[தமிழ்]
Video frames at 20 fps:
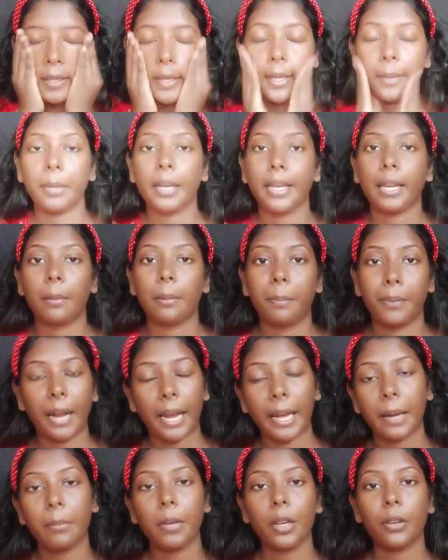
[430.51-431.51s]
இப்போ நீங்கள்
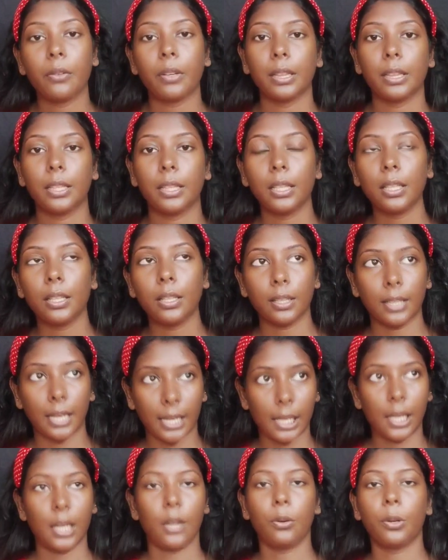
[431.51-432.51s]
ப்ரைமர் வந்து
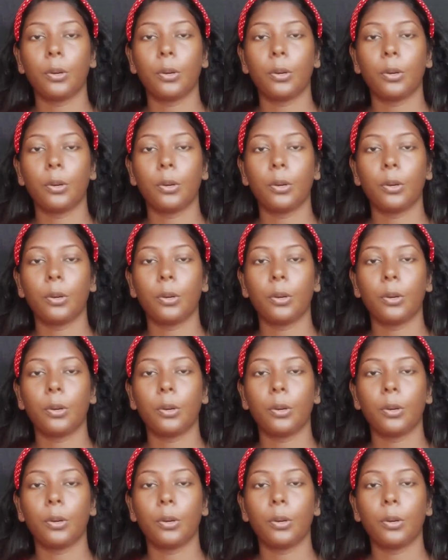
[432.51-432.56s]
நல்ல